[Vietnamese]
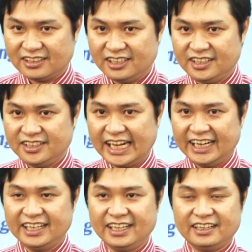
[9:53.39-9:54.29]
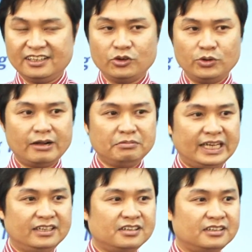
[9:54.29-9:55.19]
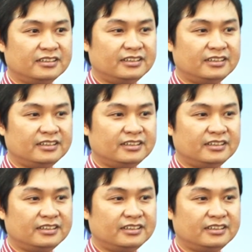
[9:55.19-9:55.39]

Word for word: thì như vậy nguồn gốc nhà nước